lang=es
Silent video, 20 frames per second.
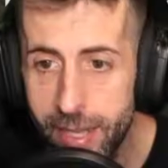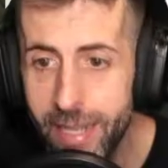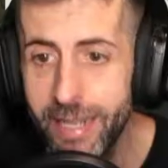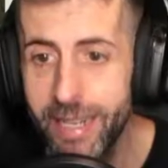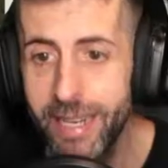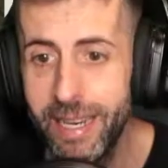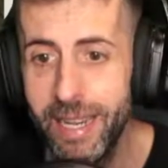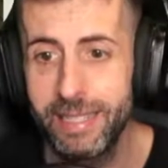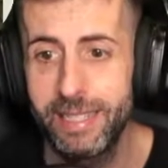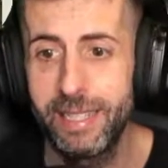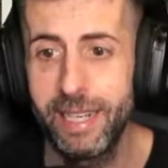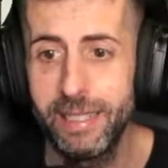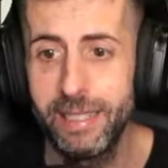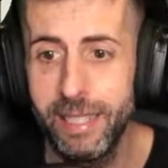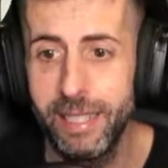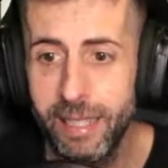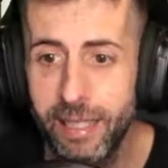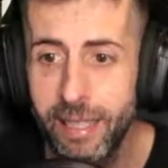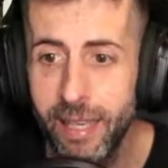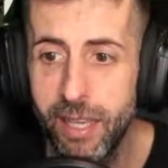La
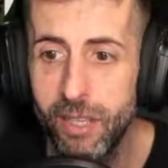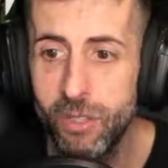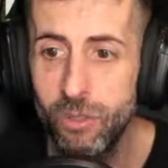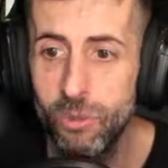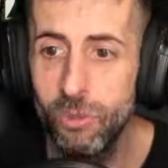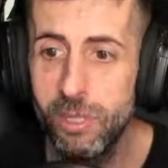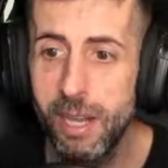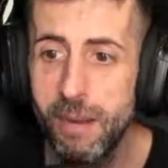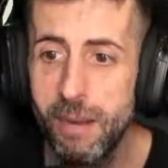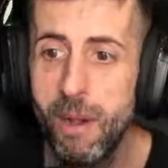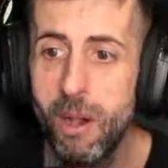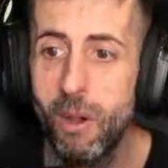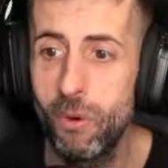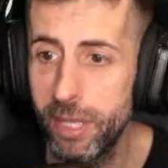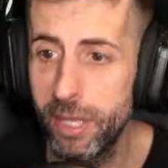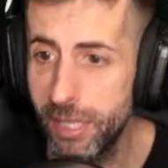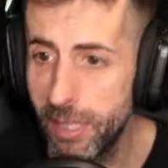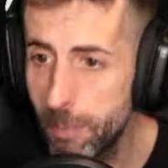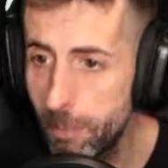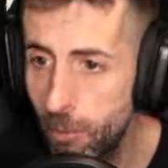estrategia y un trabajo
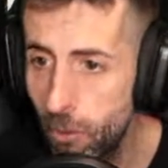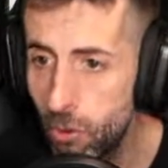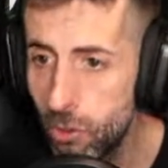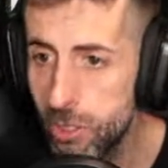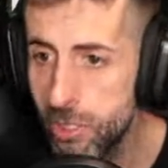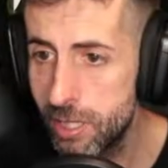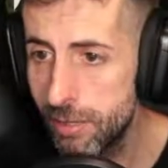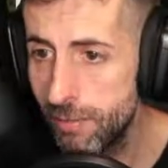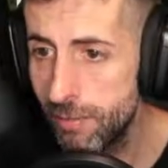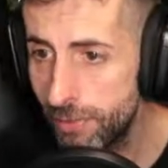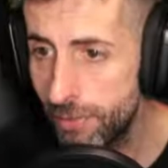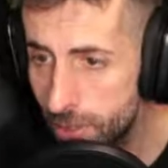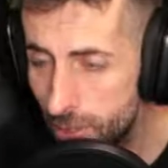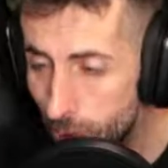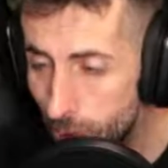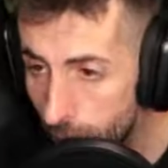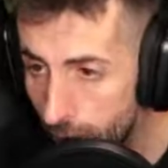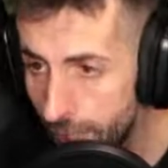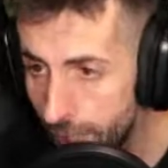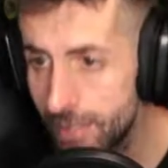en equipo sin
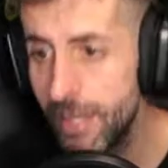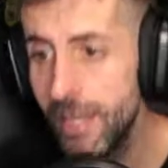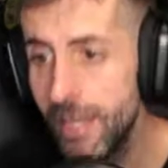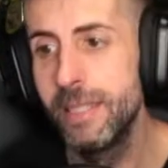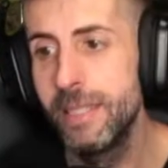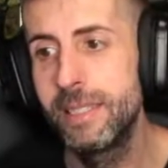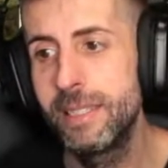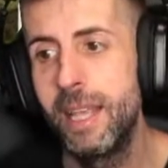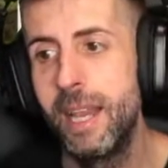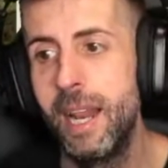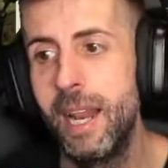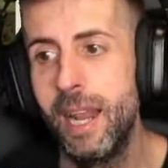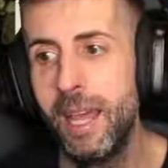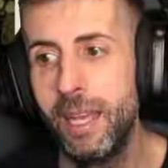fisuras será la